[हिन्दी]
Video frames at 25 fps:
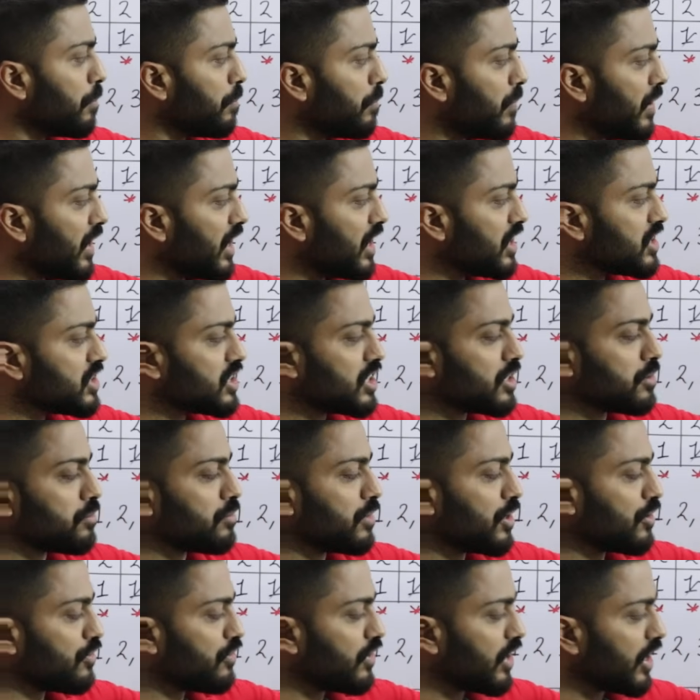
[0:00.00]
पेज
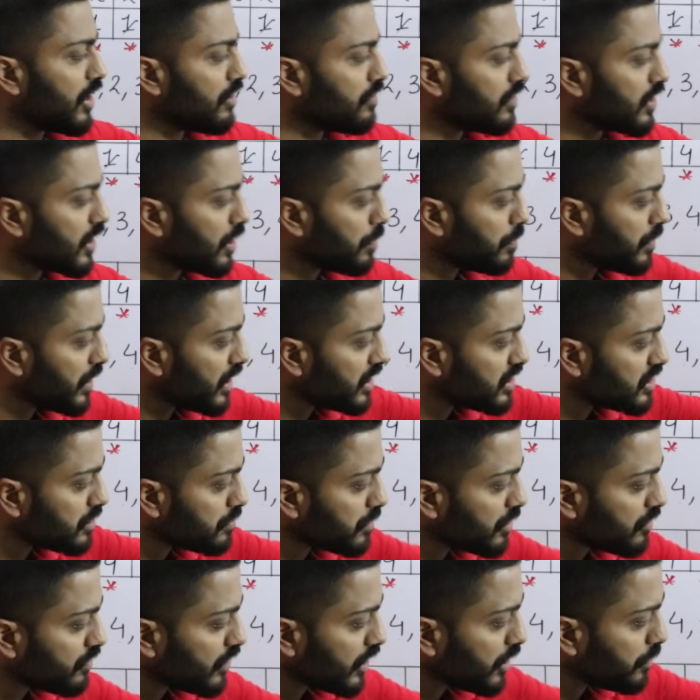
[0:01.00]
नंबर फाइव क्या पेज
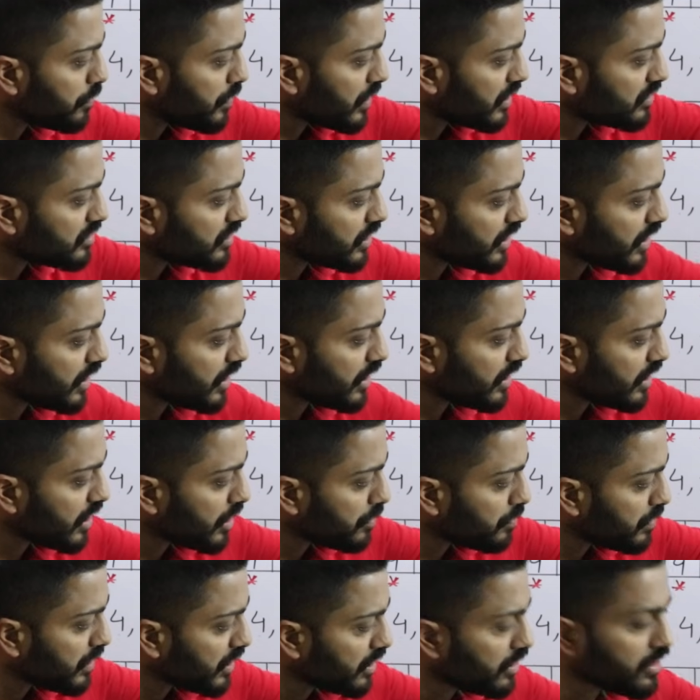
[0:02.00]
नंबर फाइव प्रेजेंट है यहाँ
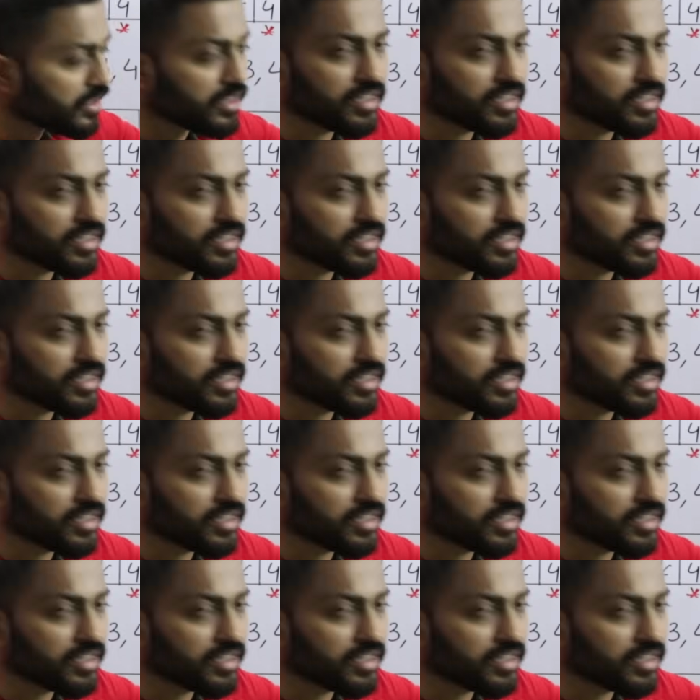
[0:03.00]
पे